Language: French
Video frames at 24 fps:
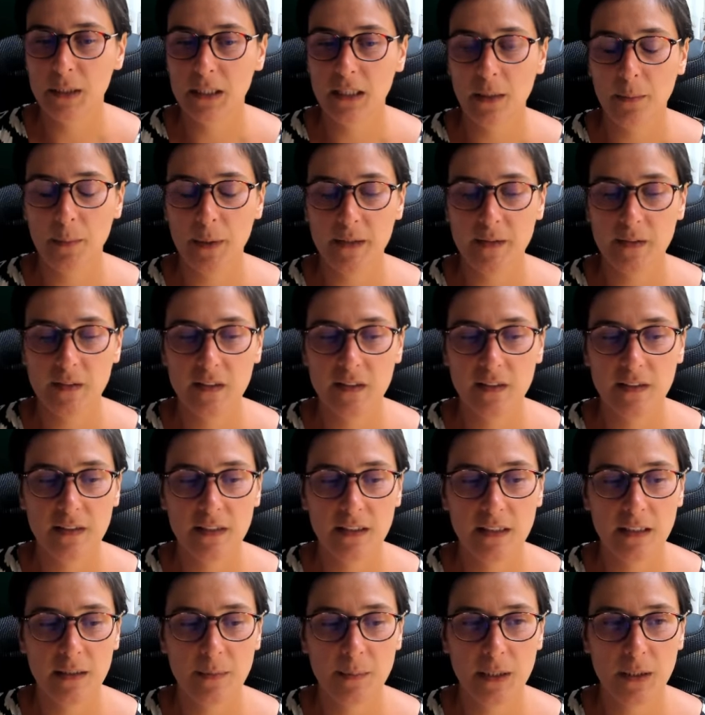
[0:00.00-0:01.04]

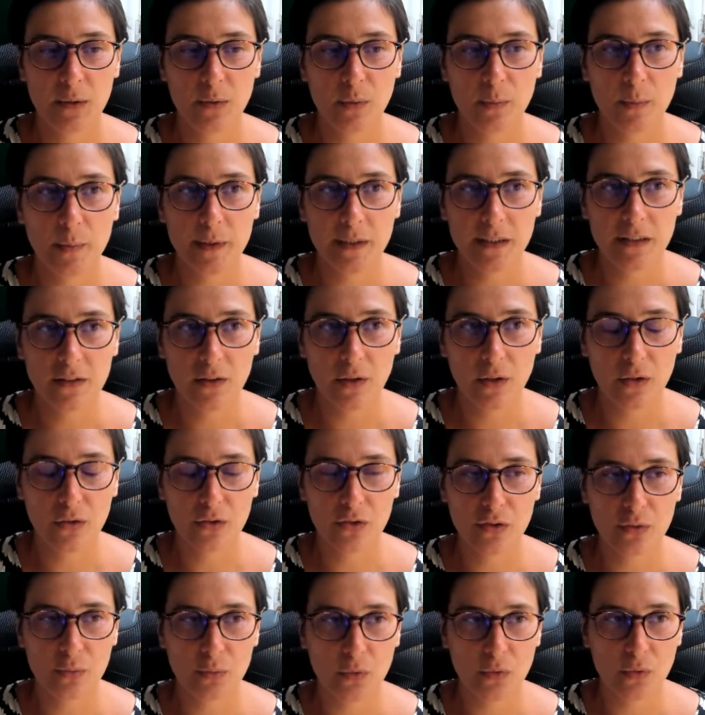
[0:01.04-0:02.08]
capacités, mes
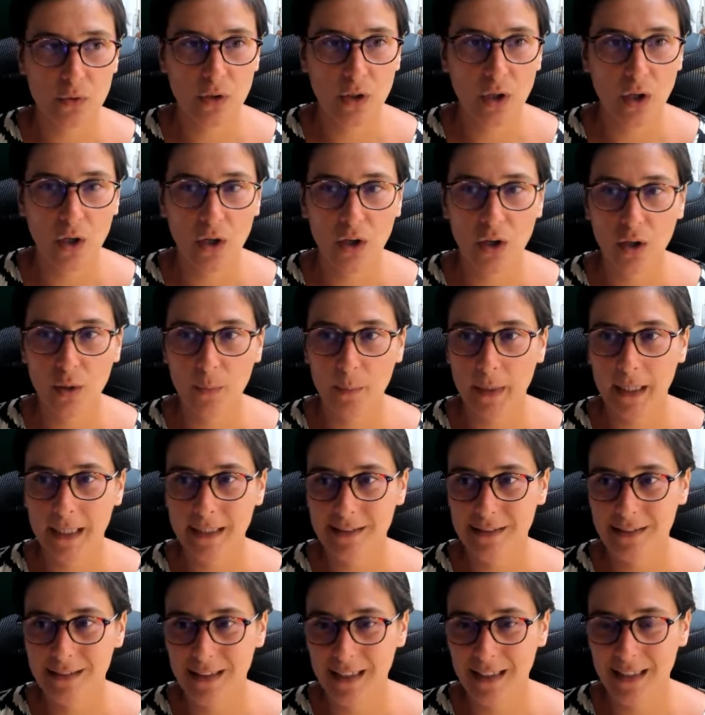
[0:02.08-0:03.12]
compétences, mon corps, ma
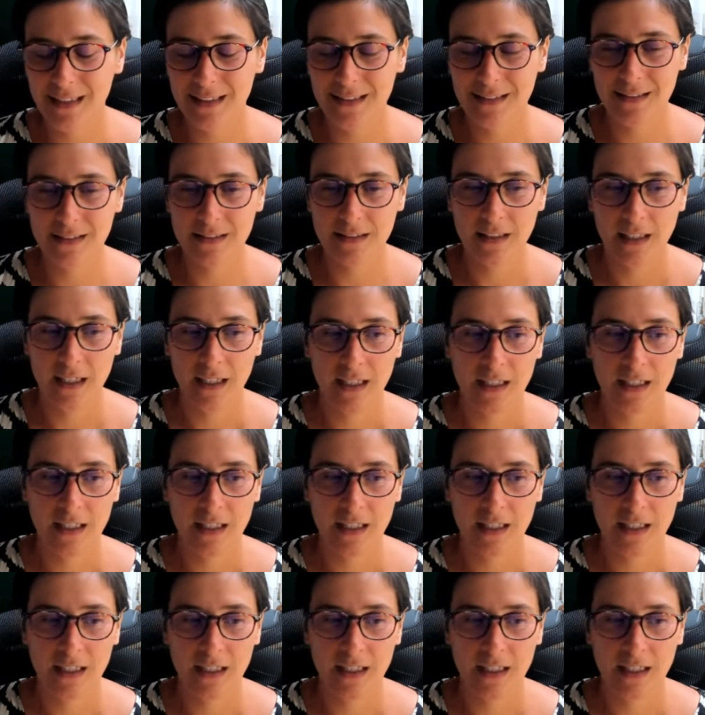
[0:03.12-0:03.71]
tête,